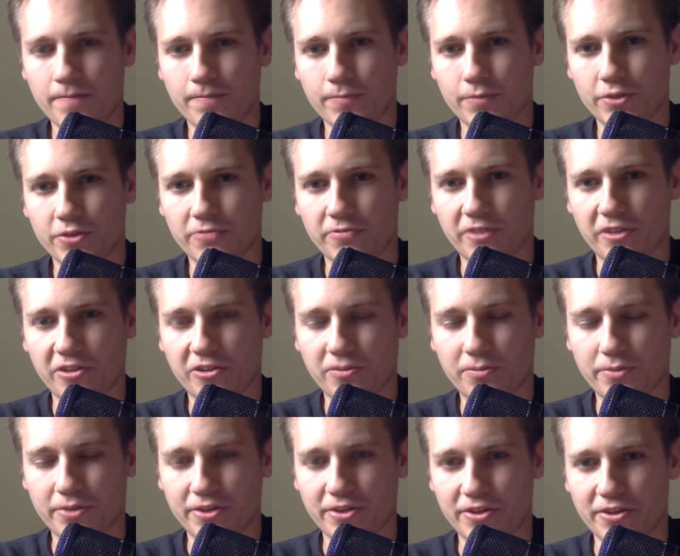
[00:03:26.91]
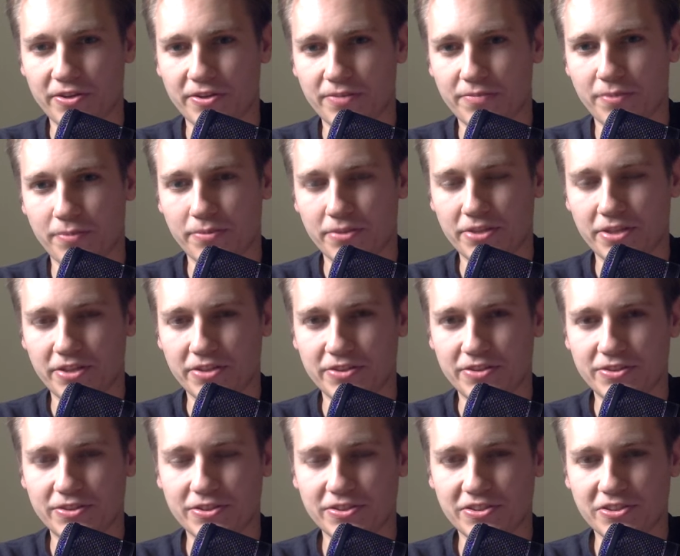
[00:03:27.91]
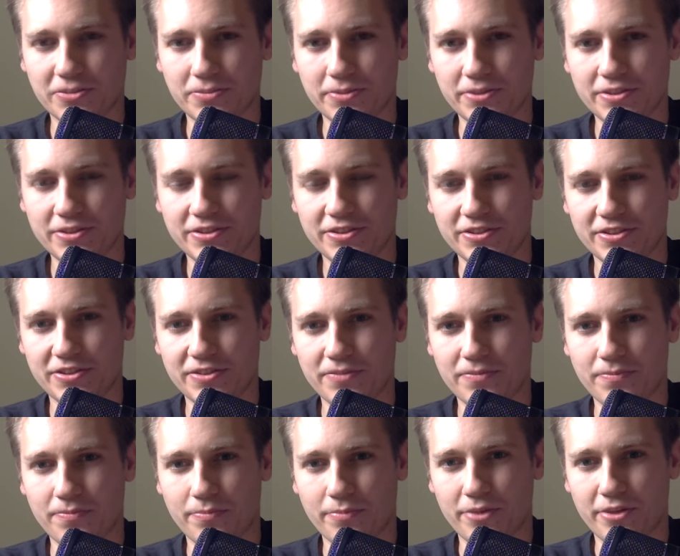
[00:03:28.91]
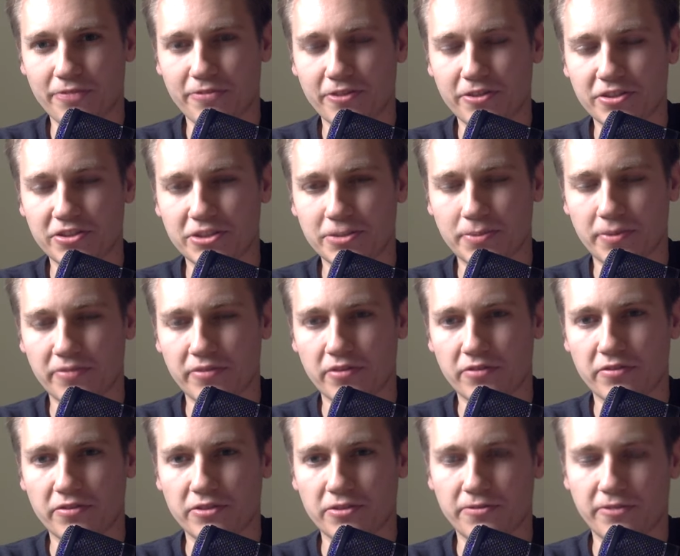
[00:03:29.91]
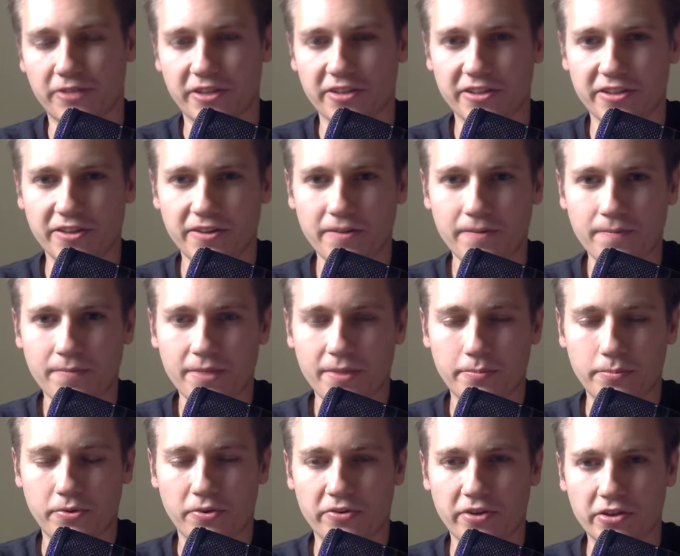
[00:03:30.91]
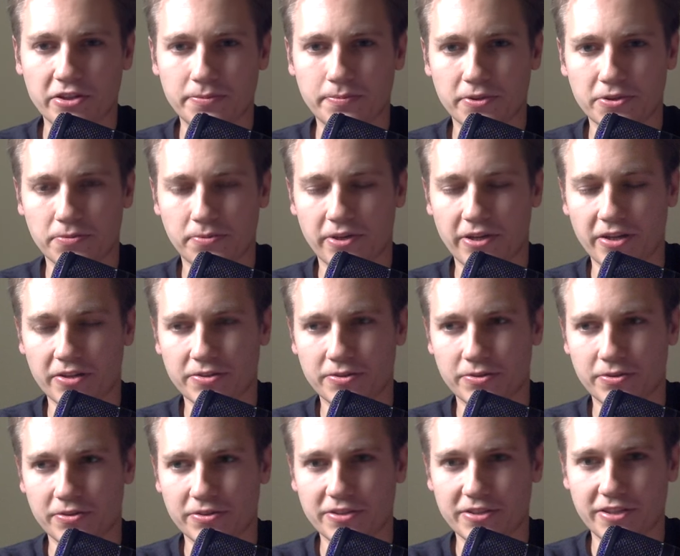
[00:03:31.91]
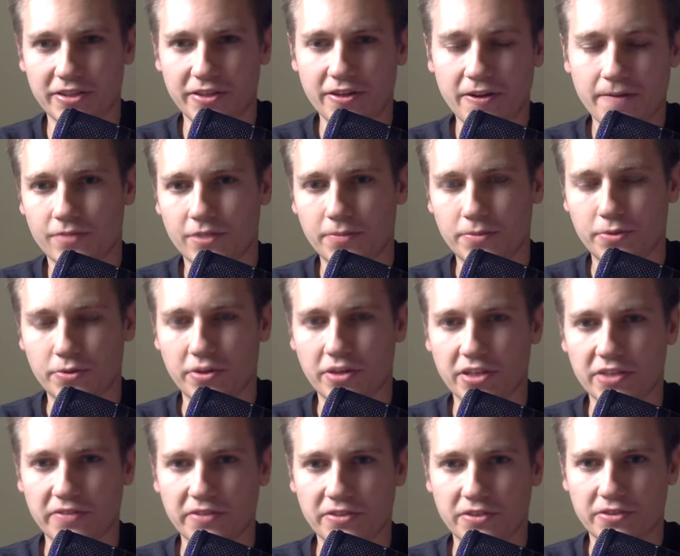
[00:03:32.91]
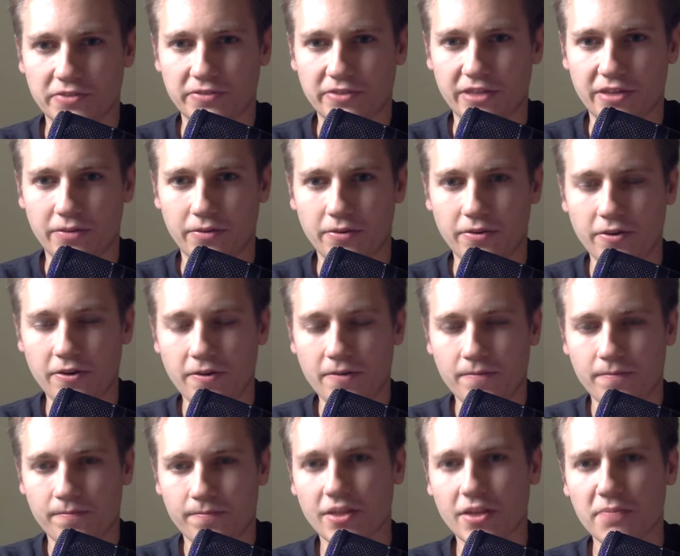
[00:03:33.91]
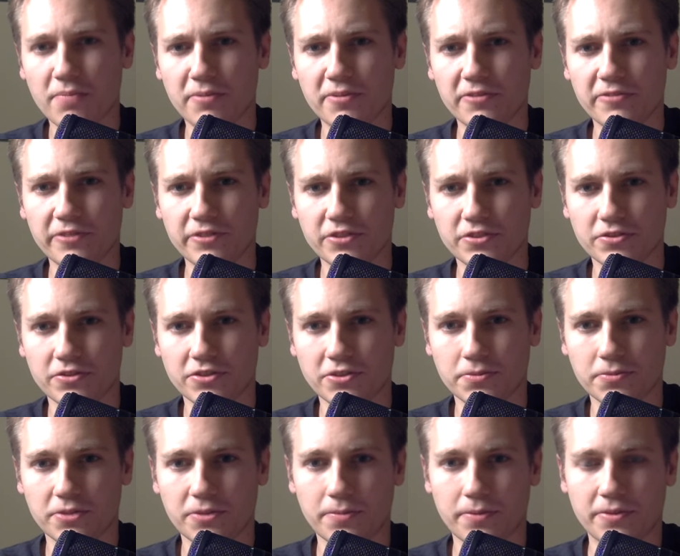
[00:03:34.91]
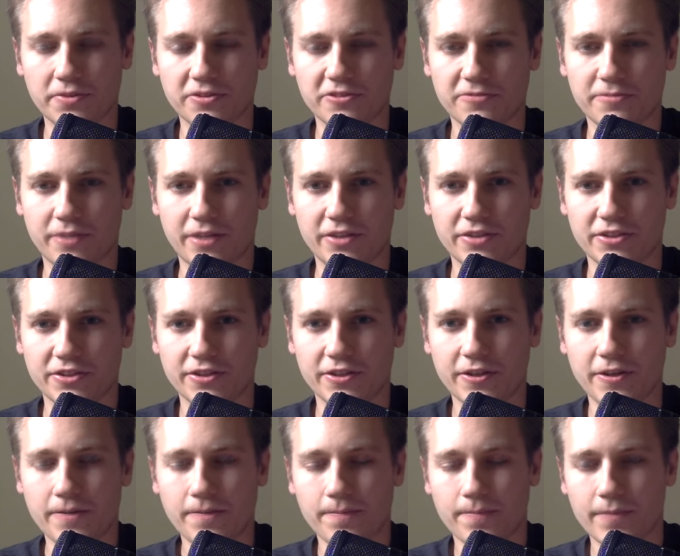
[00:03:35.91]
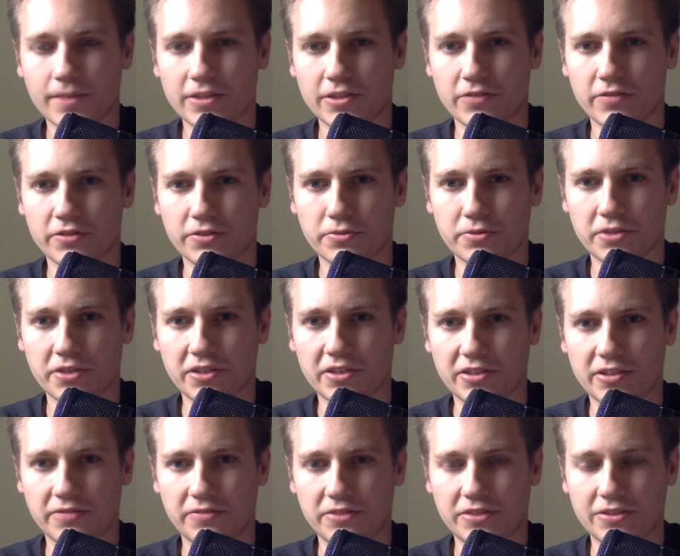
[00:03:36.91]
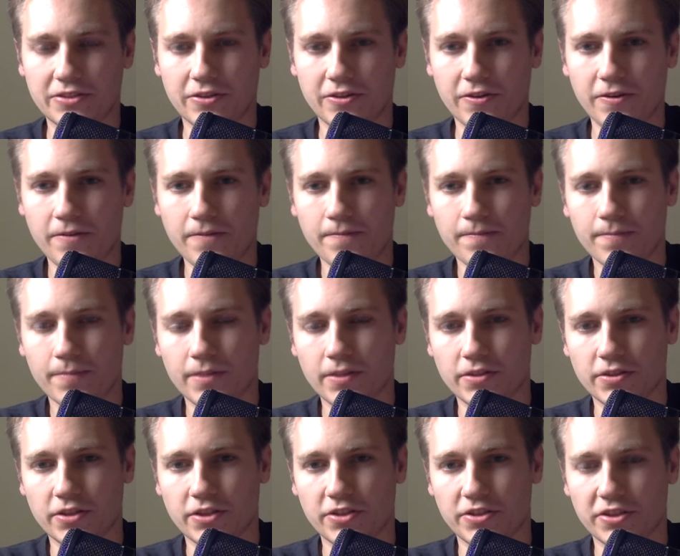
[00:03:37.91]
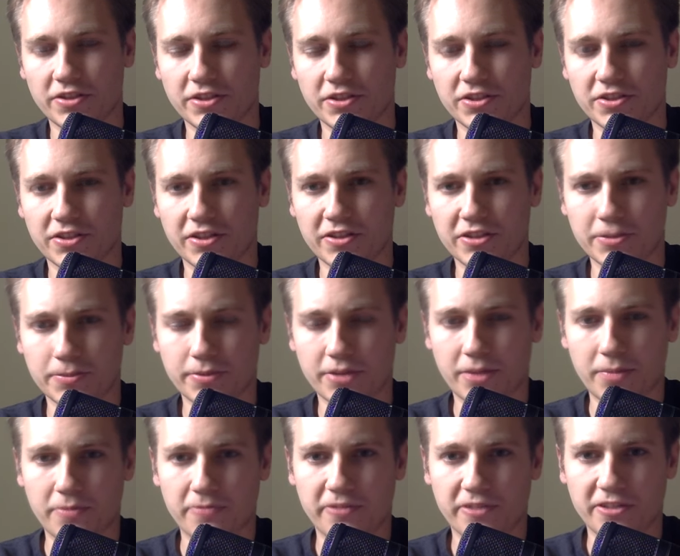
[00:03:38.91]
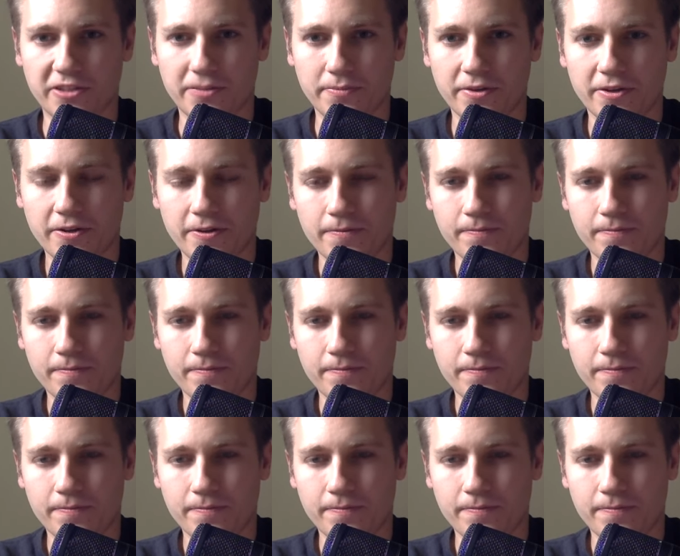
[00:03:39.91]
no to warto by pomyśleć, co zrobić, by faktycznie sprawiało Wam to frajdę, było w jakiś sposób relaksujące i przy okazji Was rozwijało. Pewnie większość osób, które pracuje w branży, zauważyło takie zjawisko, że jeżeli zaczynaliście z programowaniem,